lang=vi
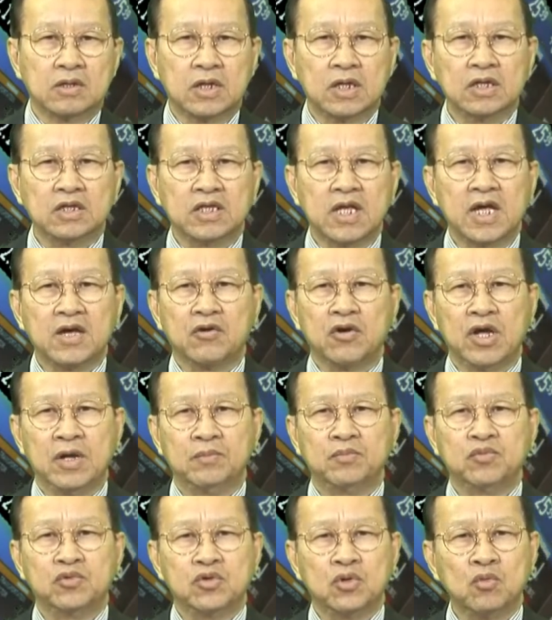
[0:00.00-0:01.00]
Kinh tế của
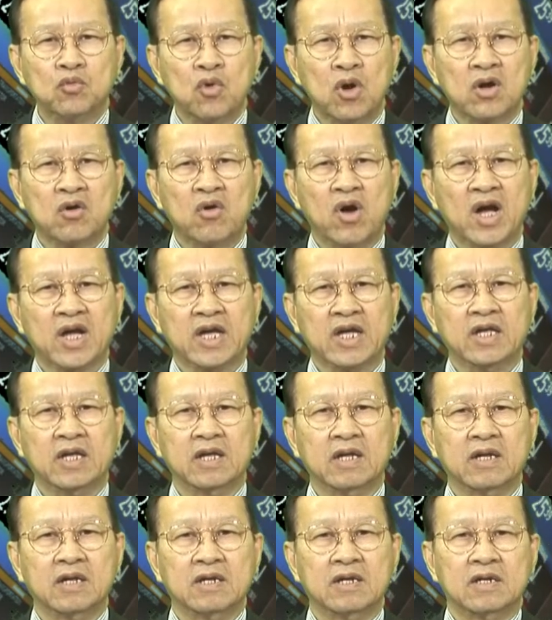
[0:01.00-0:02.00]
Hiệp Trung Quốc Hoa
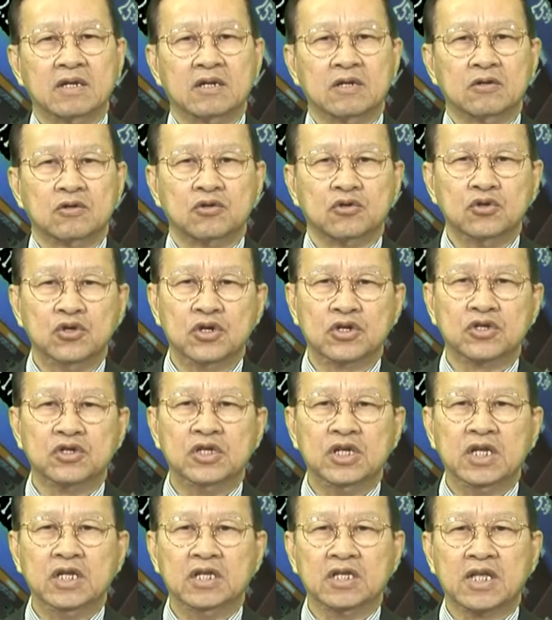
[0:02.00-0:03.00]
Kỳ được
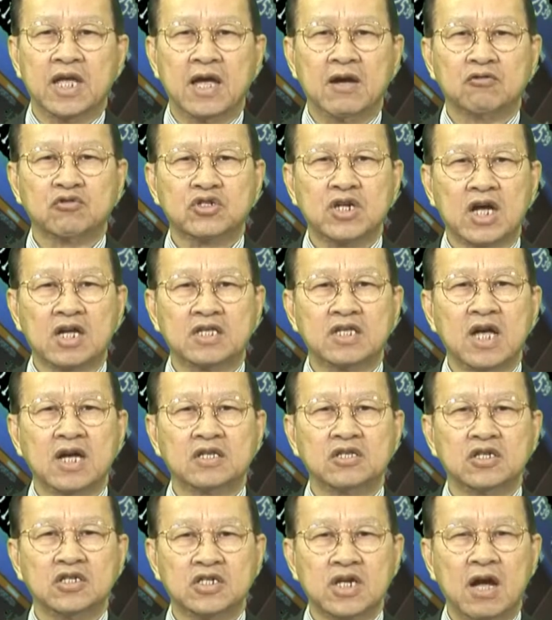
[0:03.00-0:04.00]
nhìn theo sắc
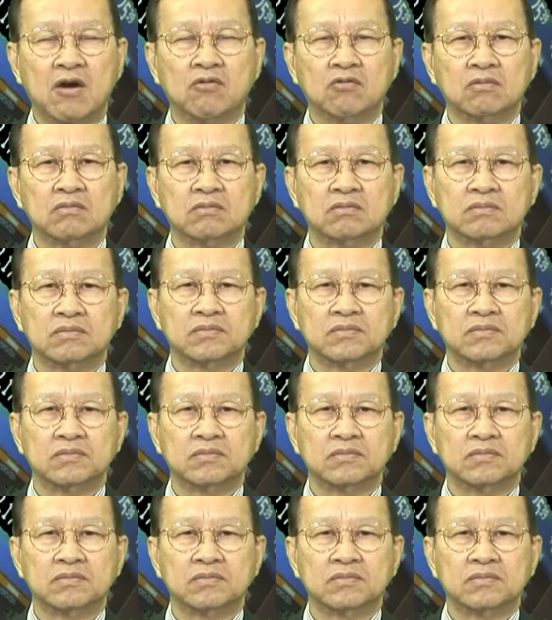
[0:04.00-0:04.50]
dân như sau.